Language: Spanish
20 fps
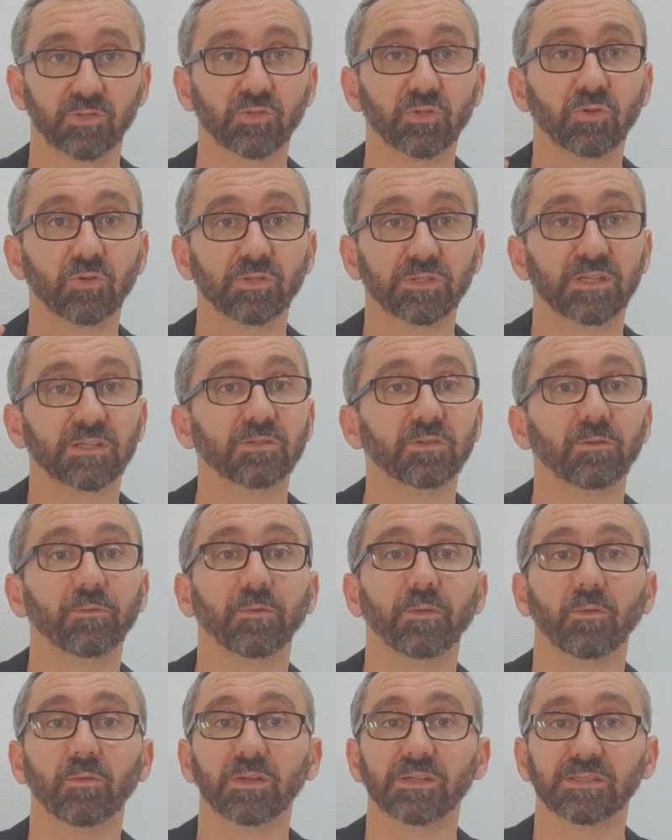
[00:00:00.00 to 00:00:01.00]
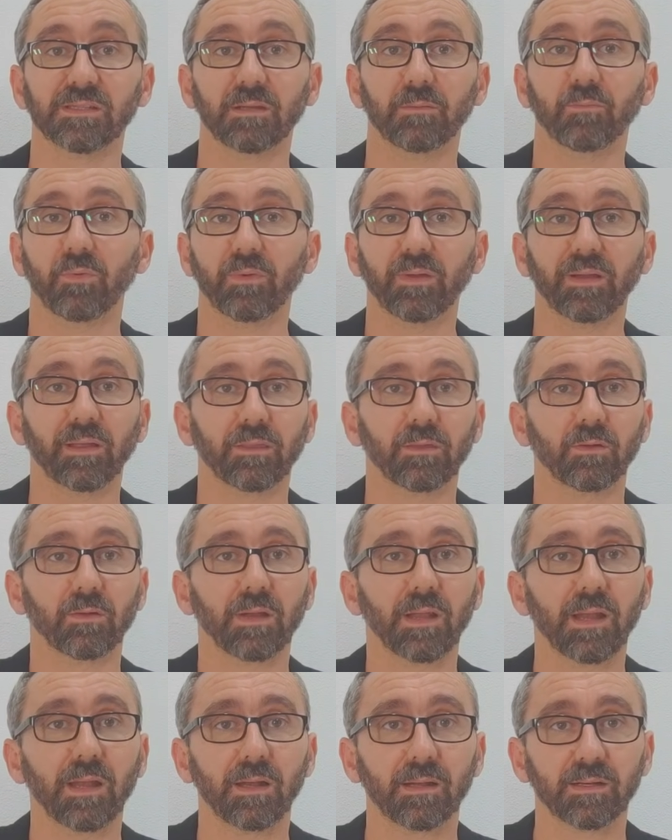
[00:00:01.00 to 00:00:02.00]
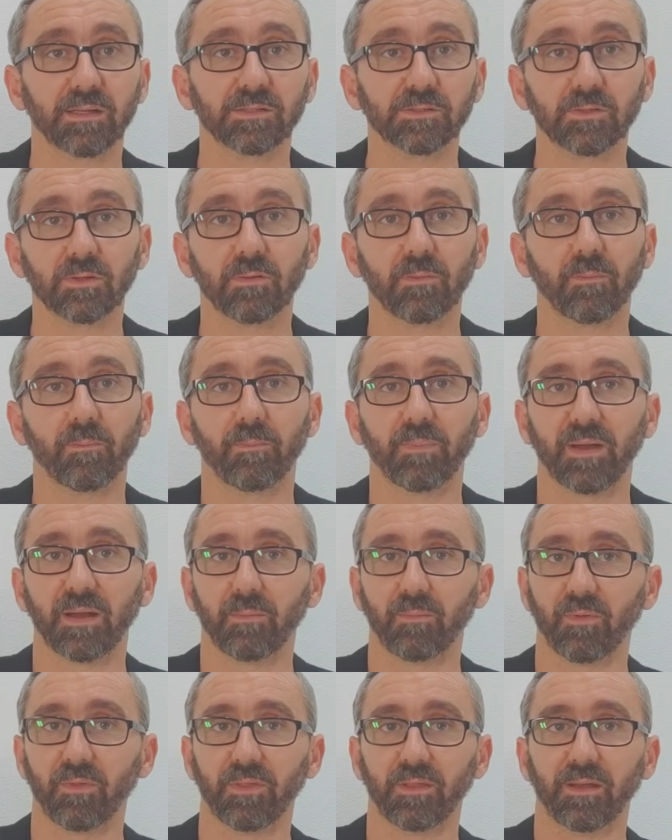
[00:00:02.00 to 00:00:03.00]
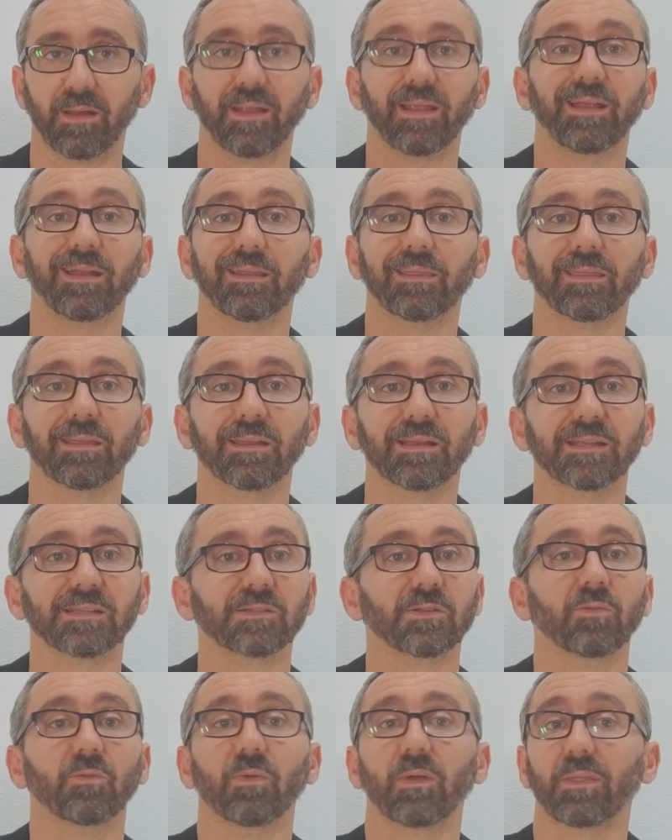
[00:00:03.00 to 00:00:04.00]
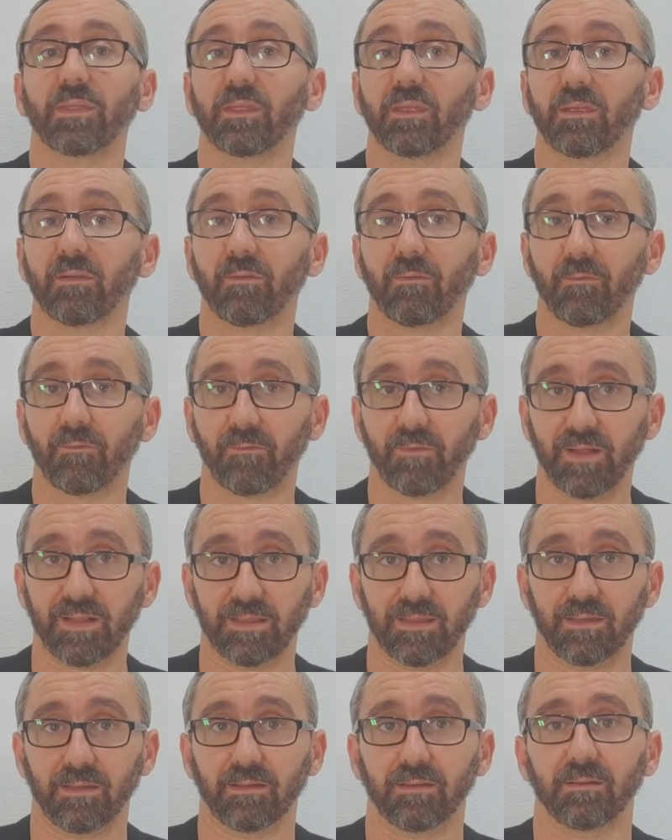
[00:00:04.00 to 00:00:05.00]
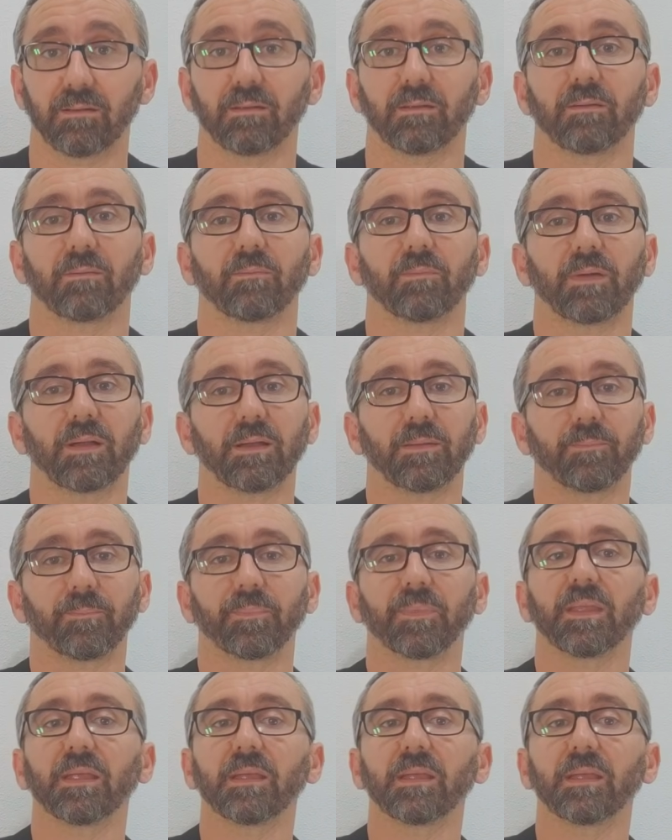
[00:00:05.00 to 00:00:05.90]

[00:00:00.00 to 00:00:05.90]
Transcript: Solo esas dos figuras tienen publicación. El resto, para poder ejercerlas, no hace falta. ¿Vale?